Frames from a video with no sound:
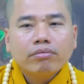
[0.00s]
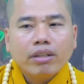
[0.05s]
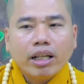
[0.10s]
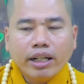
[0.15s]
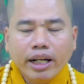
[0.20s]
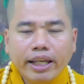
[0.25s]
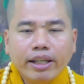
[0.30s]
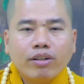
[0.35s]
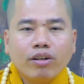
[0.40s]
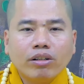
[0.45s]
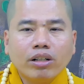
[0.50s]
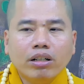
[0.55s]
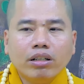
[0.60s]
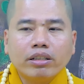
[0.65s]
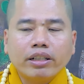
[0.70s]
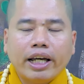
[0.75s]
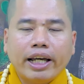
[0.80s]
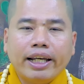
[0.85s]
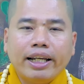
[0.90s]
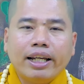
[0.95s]
đã đi con
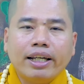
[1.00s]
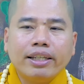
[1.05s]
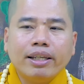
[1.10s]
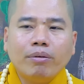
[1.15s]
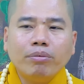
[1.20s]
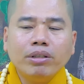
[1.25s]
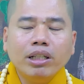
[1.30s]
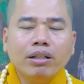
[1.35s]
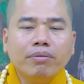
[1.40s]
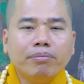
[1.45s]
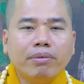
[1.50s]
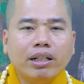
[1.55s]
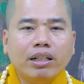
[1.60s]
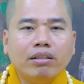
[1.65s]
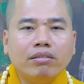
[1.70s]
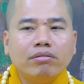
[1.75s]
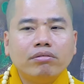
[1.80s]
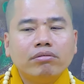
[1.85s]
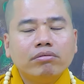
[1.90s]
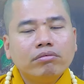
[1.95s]
đường này là giống như
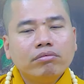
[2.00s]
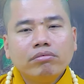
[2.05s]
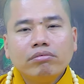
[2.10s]
mình